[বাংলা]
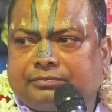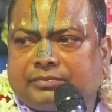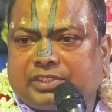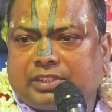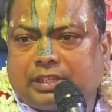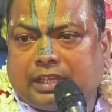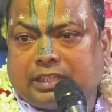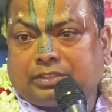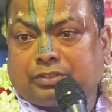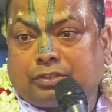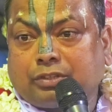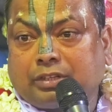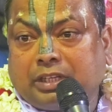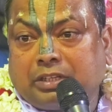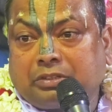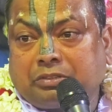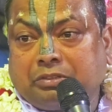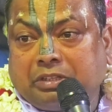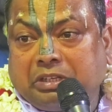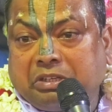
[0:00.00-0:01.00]

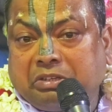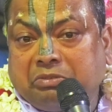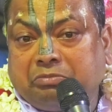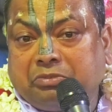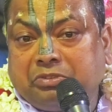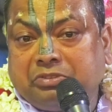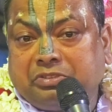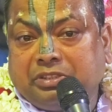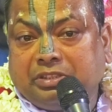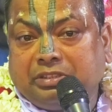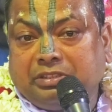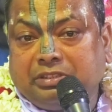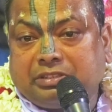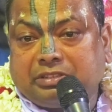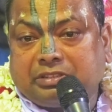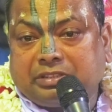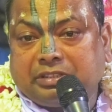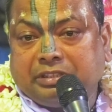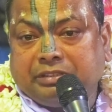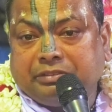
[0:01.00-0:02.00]
শাস্ত্রকারগণ আরও বুঝিয়ে
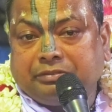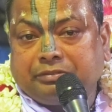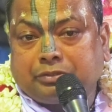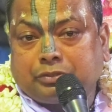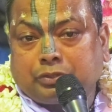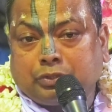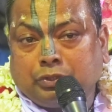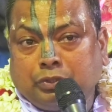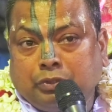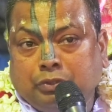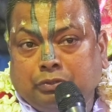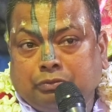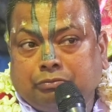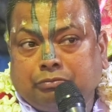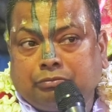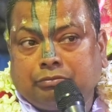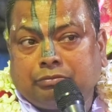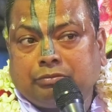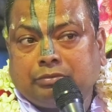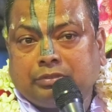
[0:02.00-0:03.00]
দিচ্ছেন শুনুন
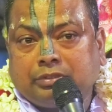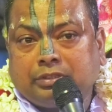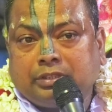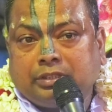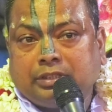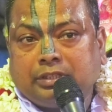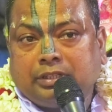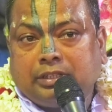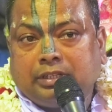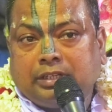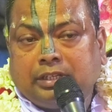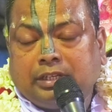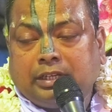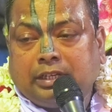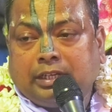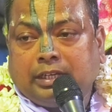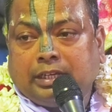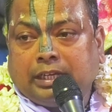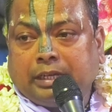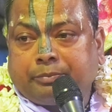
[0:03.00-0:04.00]

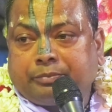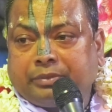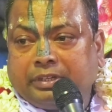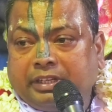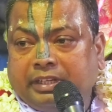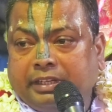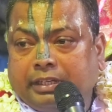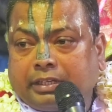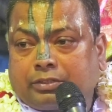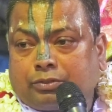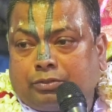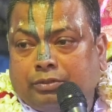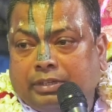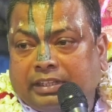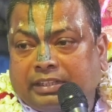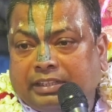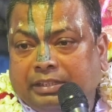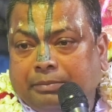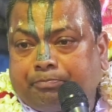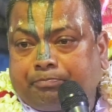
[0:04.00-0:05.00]
আপনারা একটু
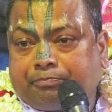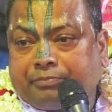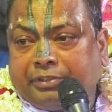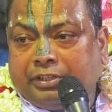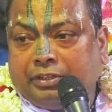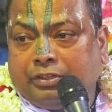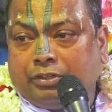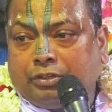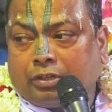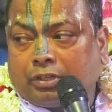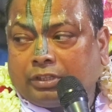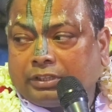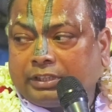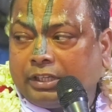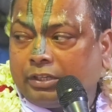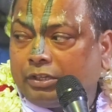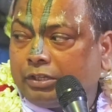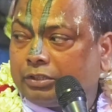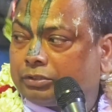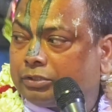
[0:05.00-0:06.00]
আগে পিণ্ড
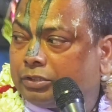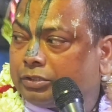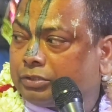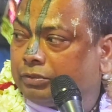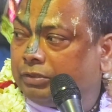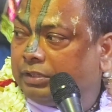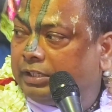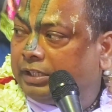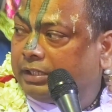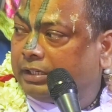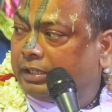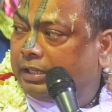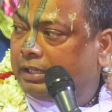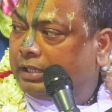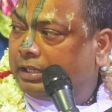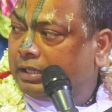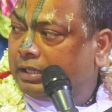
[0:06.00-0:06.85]
কথার অর্থ শুনলেন না